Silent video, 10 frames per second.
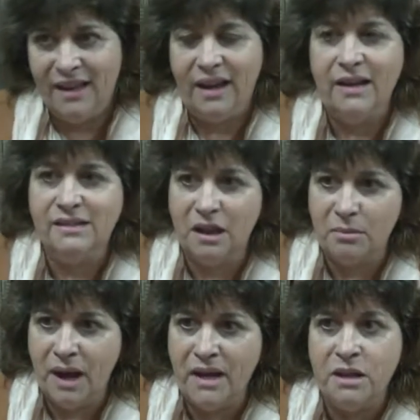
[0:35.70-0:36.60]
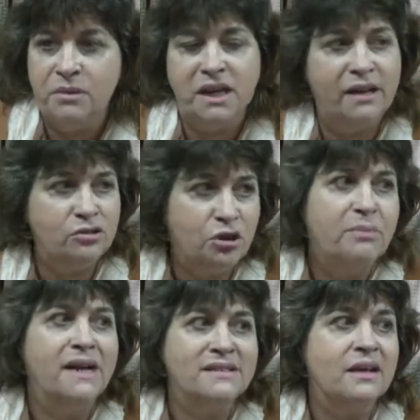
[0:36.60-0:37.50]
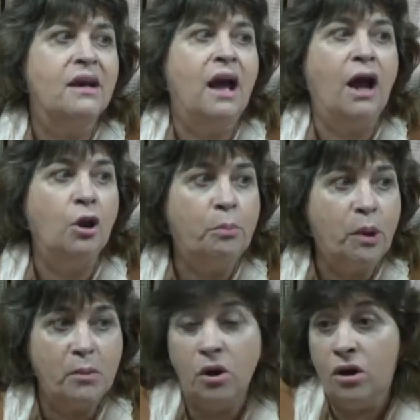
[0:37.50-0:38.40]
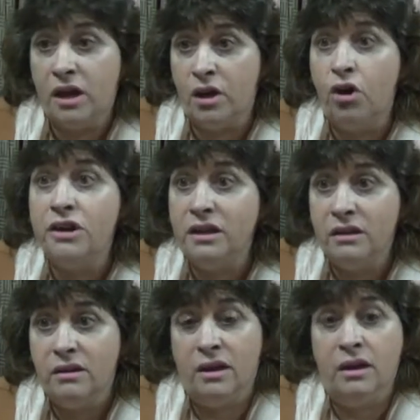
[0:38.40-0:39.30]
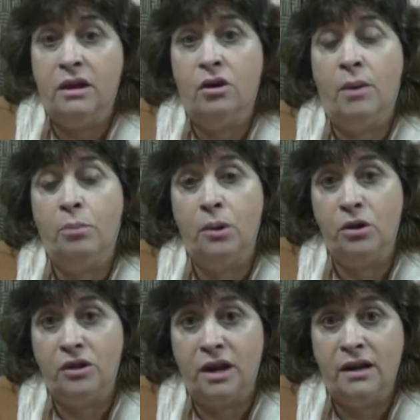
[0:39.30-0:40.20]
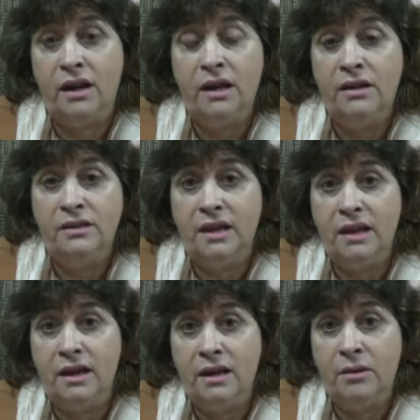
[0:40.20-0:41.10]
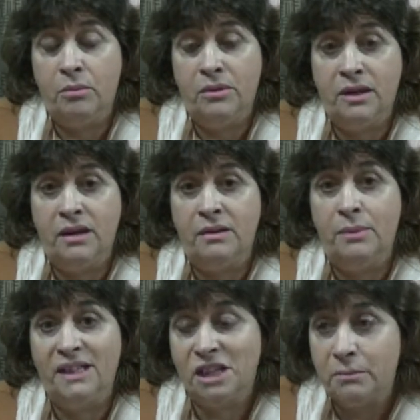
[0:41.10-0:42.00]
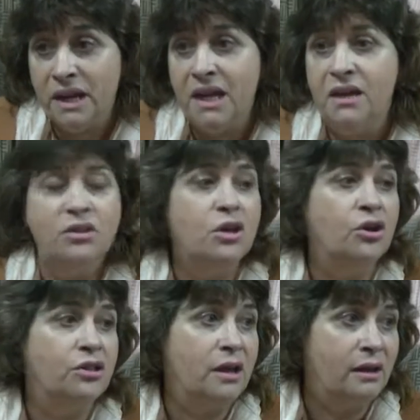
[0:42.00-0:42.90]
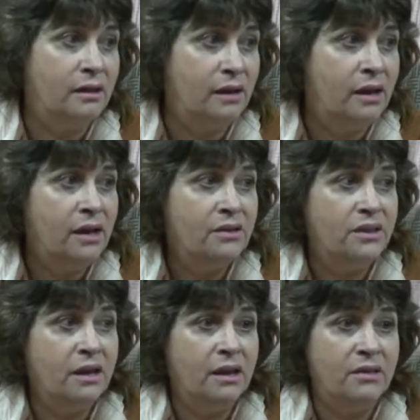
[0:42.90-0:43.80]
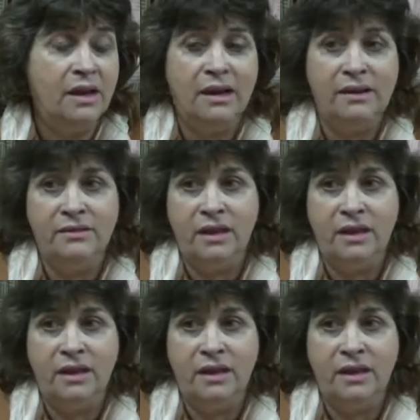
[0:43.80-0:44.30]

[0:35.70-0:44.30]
el tema y mirando más a los pueblos que hoy, eh, los pueblos del, Valle Medio, del, del